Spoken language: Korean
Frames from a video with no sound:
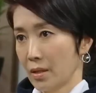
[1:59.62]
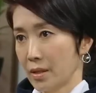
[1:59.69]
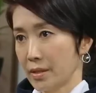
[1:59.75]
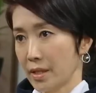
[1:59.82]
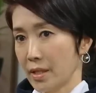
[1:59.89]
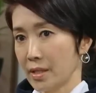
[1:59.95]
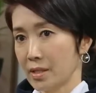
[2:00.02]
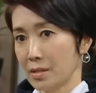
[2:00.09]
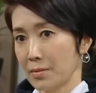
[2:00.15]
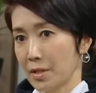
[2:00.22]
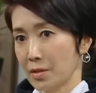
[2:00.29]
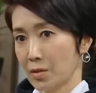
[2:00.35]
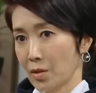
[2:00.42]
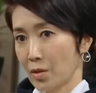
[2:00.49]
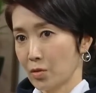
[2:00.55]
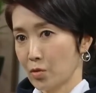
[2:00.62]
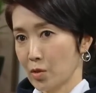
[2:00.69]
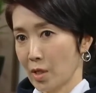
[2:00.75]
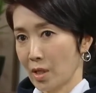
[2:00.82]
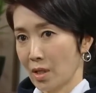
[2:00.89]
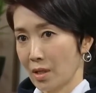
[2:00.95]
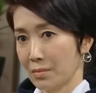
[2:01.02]
이제 이쯤에서 두
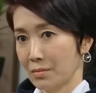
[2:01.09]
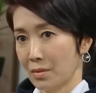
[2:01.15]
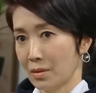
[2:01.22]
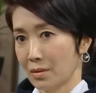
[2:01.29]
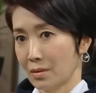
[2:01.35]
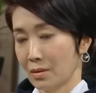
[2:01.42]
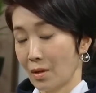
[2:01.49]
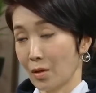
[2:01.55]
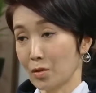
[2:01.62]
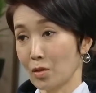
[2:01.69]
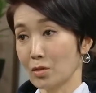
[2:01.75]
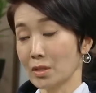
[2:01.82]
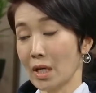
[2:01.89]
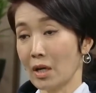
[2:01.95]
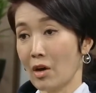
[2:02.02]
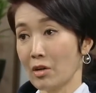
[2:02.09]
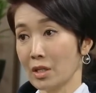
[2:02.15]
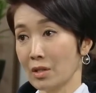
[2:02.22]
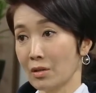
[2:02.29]
사람 어떤 상황인